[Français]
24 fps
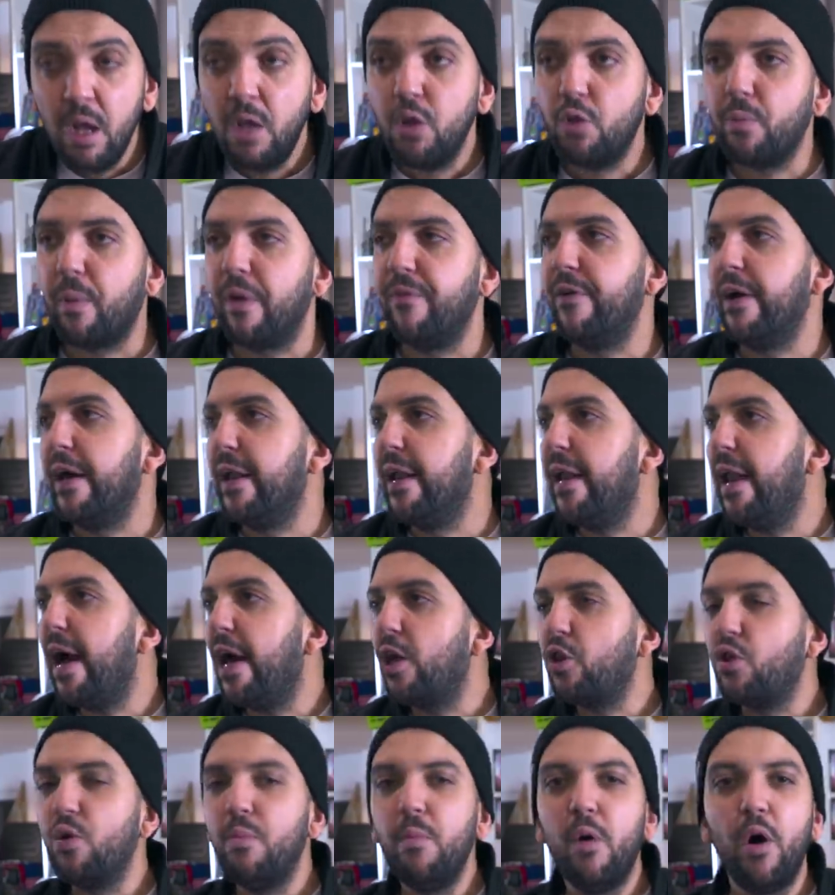Je préfère
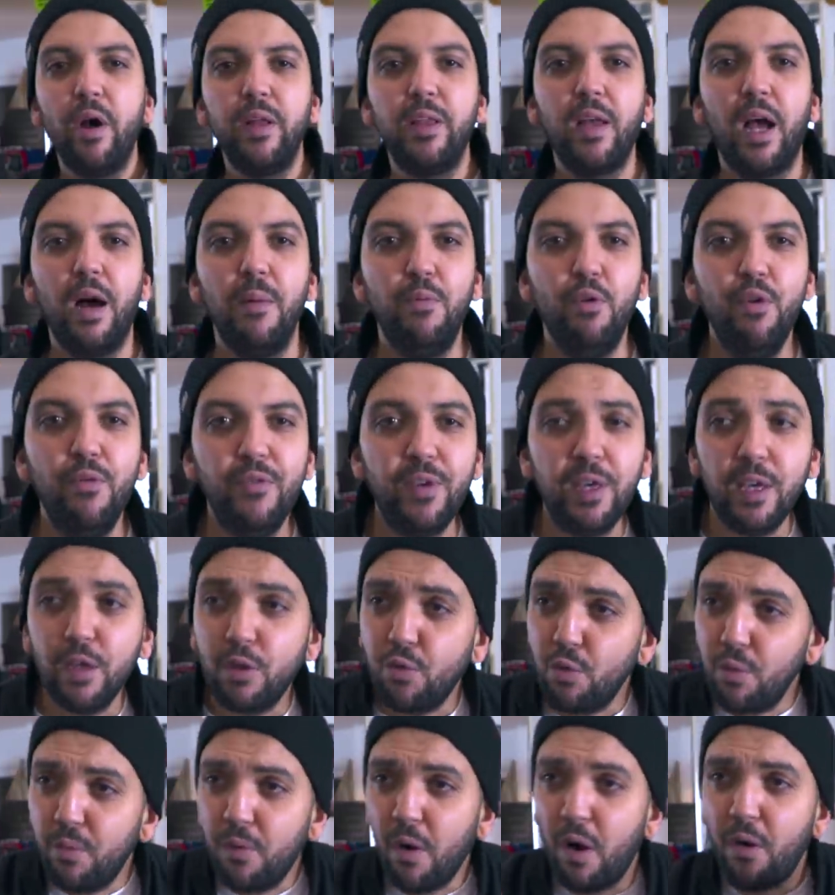largement être un beauf qui est
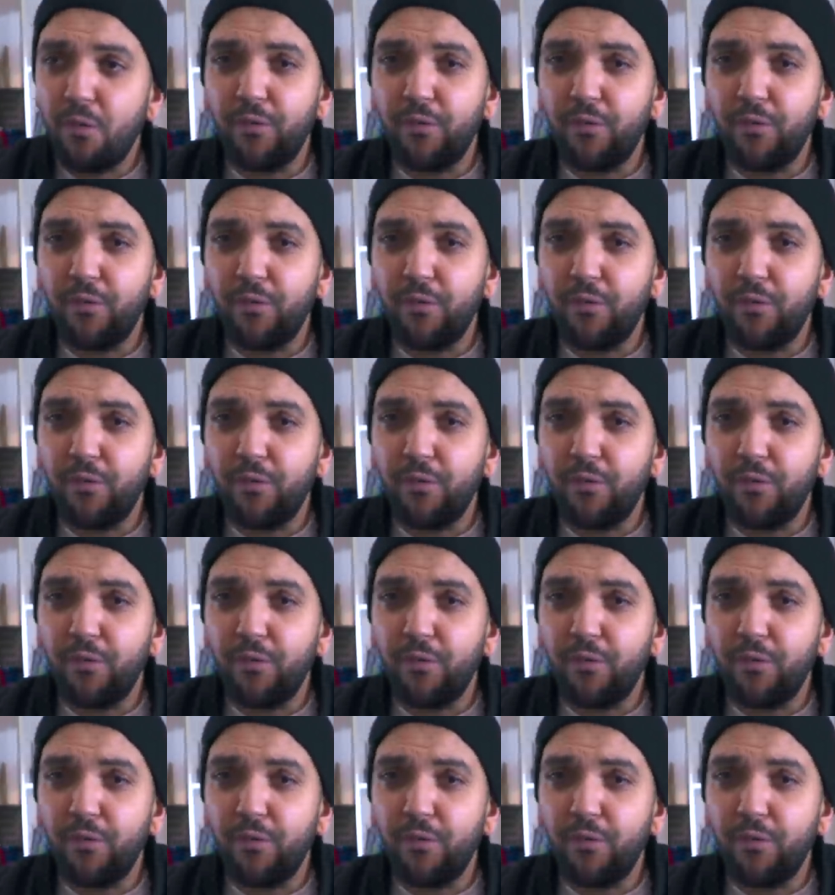souvent